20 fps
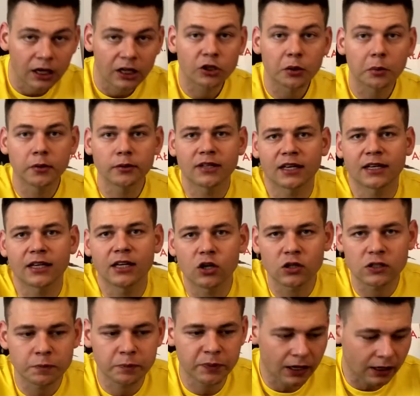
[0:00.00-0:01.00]
i to był taki
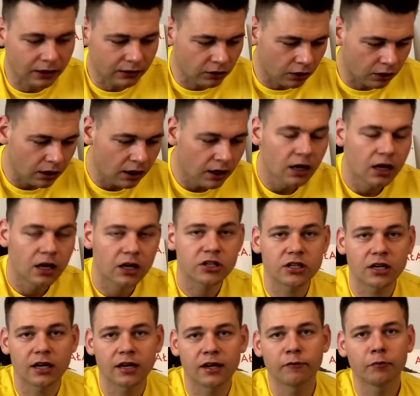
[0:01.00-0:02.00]
rozpierdol,
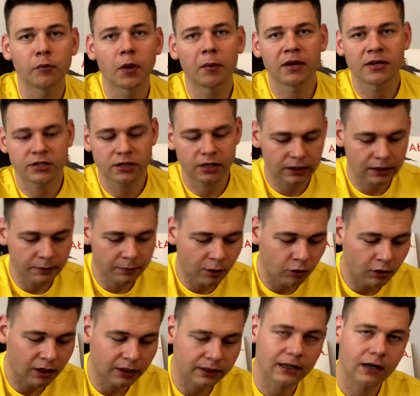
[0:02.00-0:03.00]
że w momencie, gdy
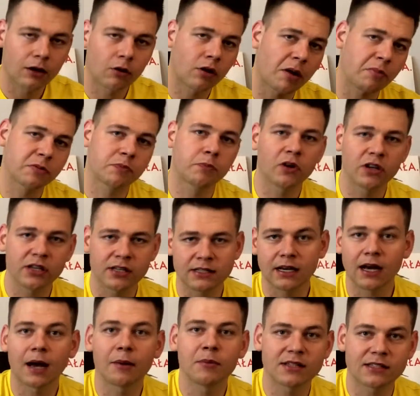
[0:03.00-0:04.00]
Małolat grał rap z
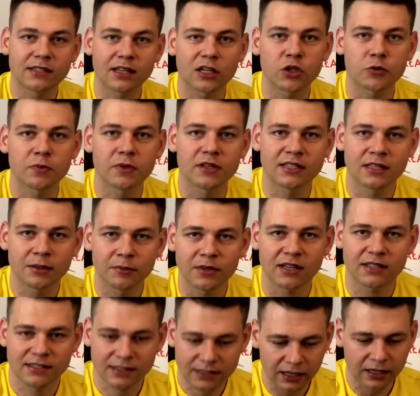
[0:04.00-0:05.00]
boiska, my staliśmy z nim
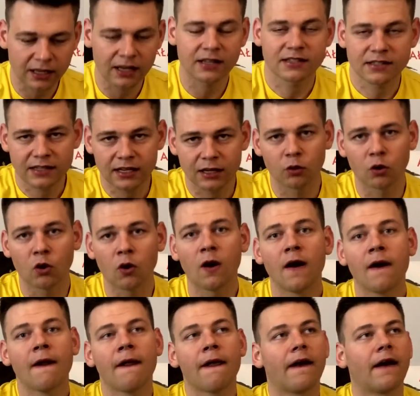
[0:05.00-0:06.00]
na scenie z tyłu
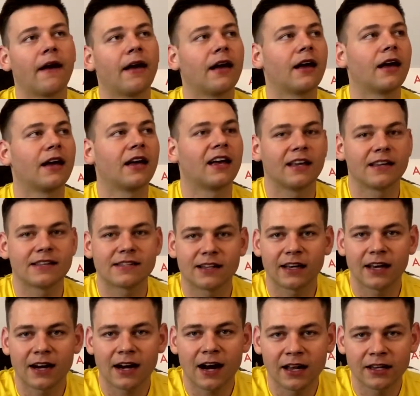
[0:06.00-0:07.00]
e,
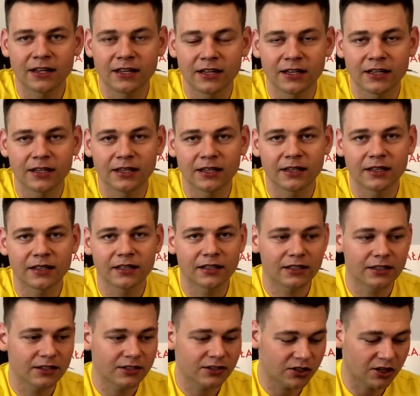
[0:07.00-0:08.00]
zajarani,
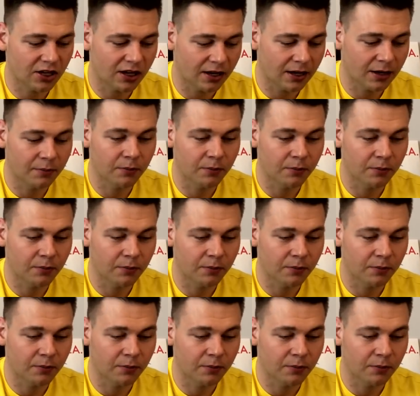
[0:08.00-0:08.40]
e, że